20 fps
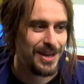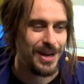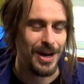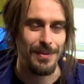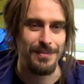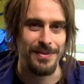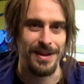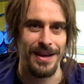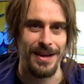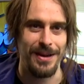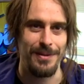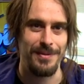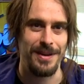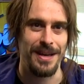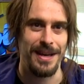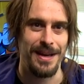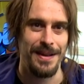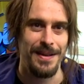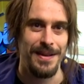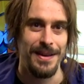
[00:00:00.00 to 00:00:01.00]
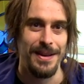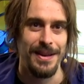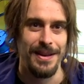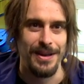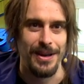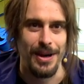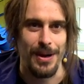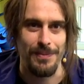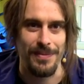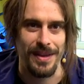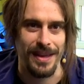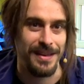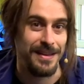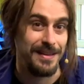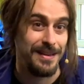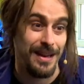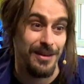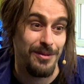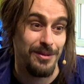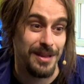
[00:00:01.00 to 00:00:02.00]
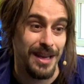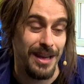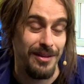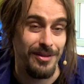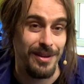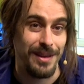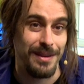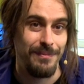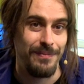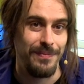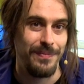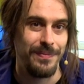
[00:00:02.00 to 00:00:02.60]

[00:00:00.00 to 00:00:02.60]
ob der, ob der, ob der dadurch einfach,